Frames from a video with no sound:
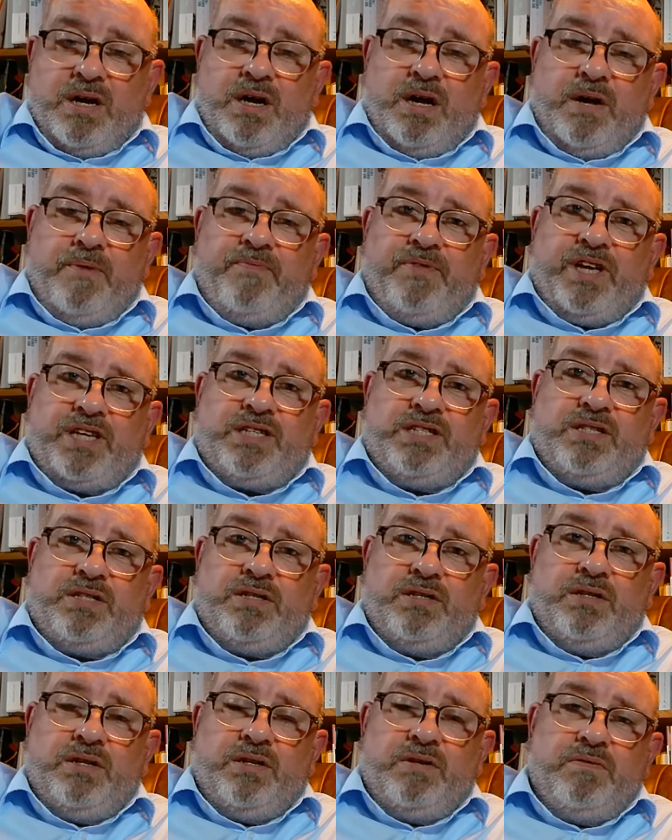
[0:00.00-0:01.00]
Ähm, das ist
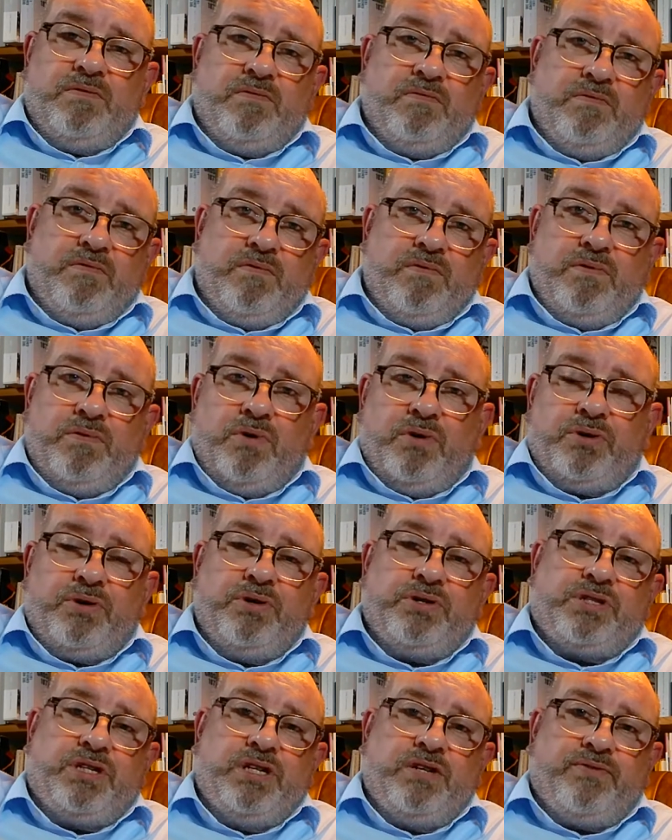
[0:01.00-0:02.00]
äh,
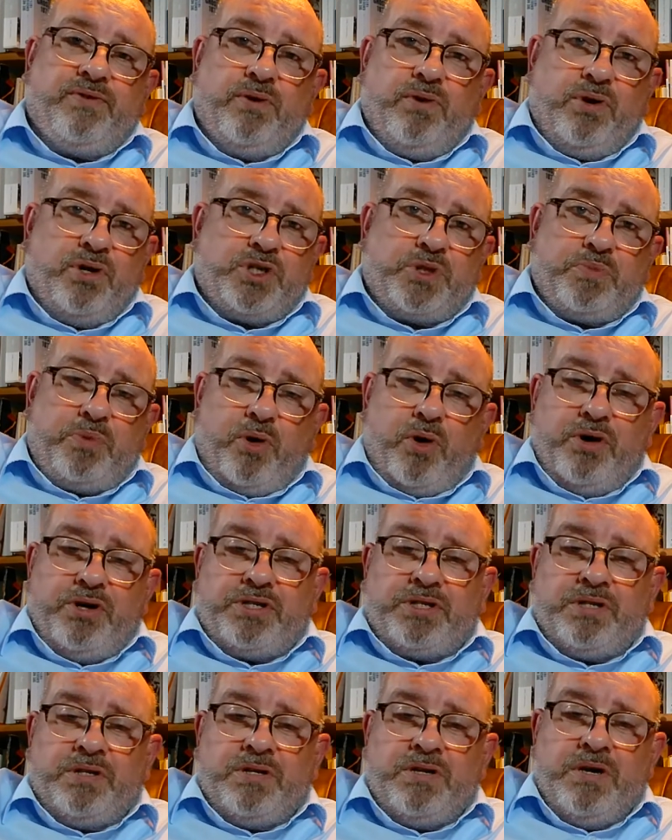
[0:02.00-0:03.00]
nordöstlich von
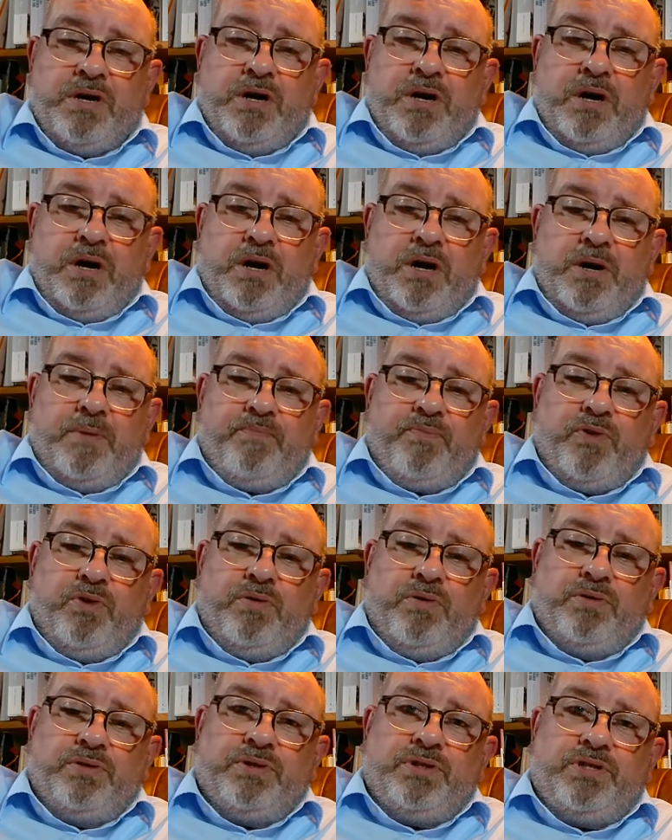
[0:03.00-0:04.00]
Ostpreußen ähm,
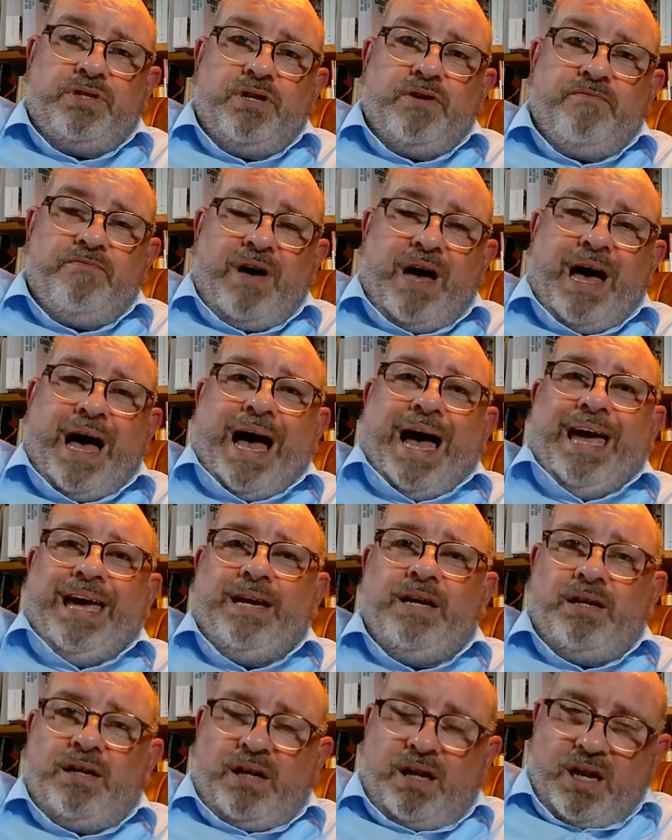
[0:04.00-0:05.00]
und war
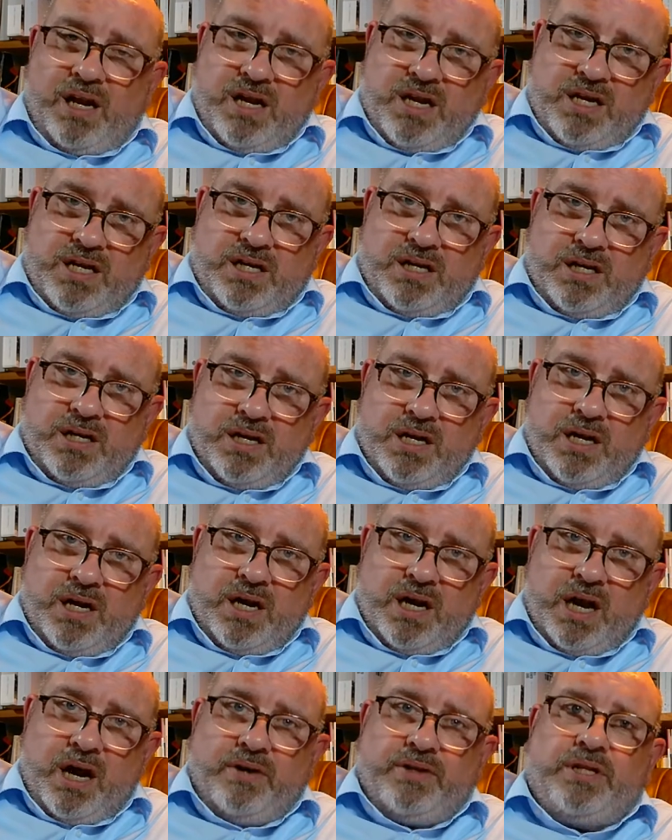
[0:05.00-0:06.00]
eigentlich
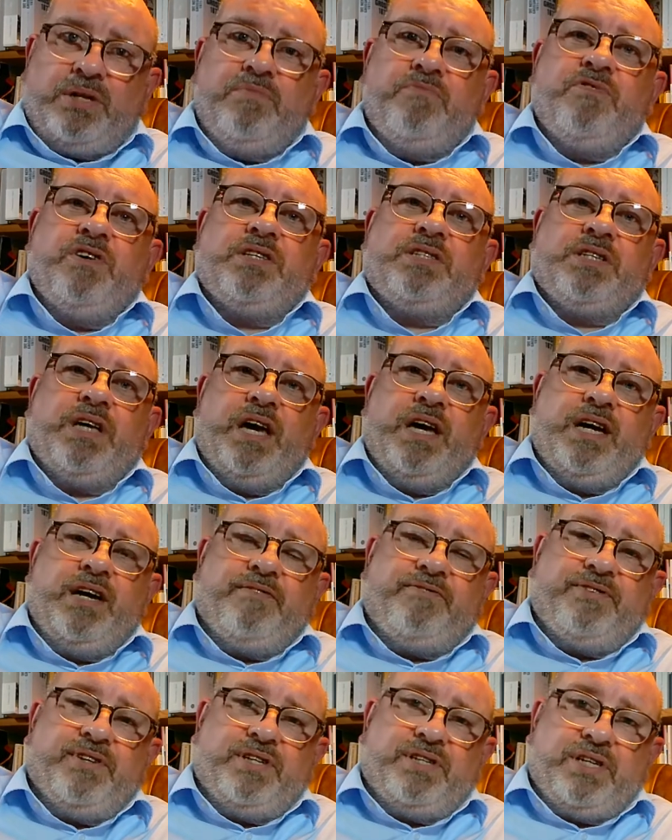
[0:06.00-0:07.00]
laut dem Versailler
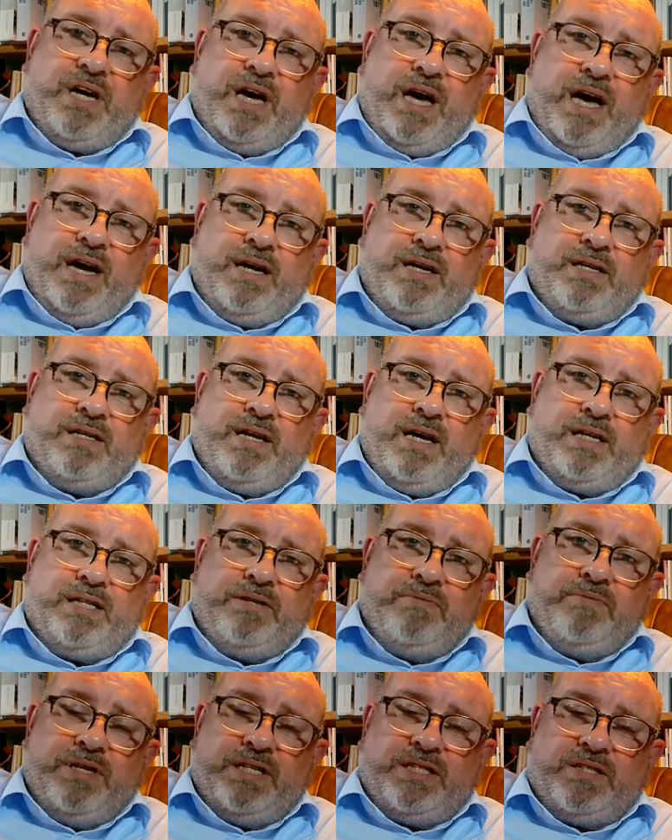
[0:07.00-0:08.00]
Vertrag nach
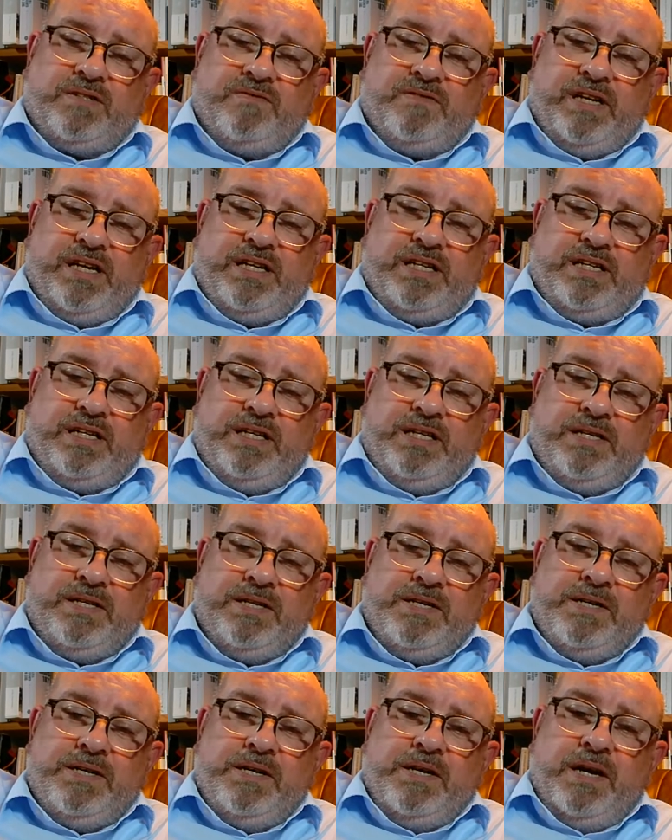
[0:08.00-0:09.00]
dem Ersten Weltkrieg
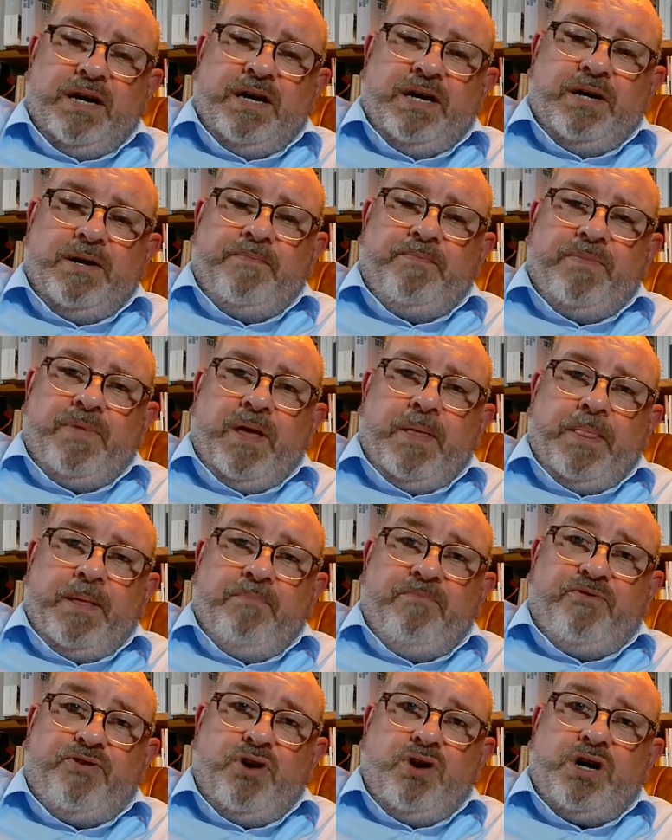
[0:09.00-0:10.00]
ähm,
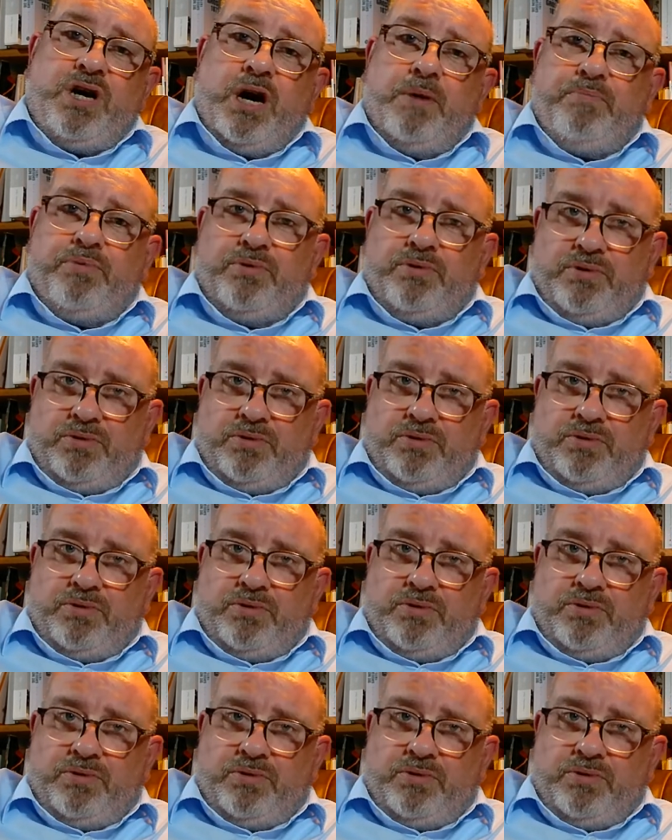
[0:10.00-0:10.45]
dem Völkerbund